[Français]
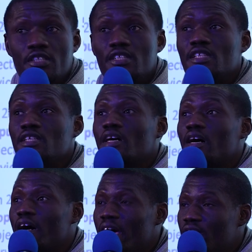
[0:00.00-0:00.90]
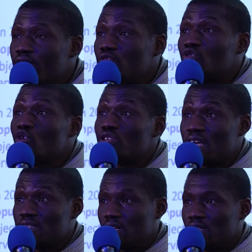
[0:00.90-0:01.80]
qui rêvent d'autres
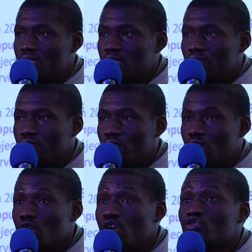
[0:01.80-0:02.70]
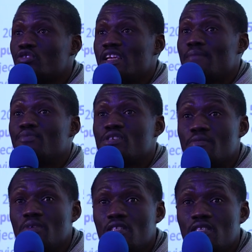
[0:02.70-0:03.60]
alternatives, leur donner la
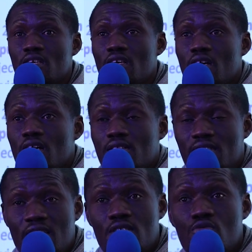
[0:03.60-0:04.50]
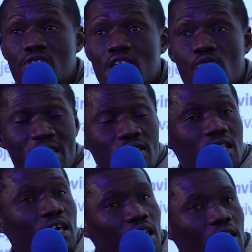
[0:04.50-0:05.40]
possibilité d'étudier le
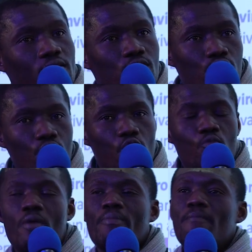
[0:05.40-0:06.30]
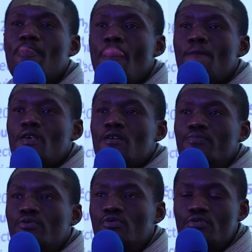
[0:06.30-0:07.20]
métier. Et selon moi-même,
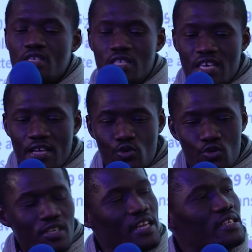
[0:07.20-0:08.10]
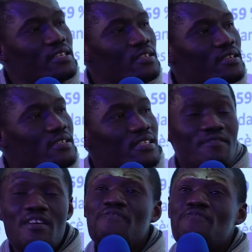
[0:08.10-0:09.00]
plus il y a de journalistes, ça
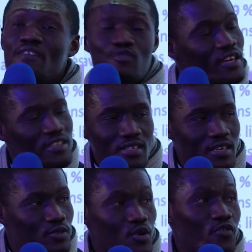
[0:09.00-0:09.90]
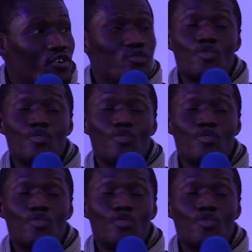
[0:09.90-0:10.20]
va favoriser que l'on va ou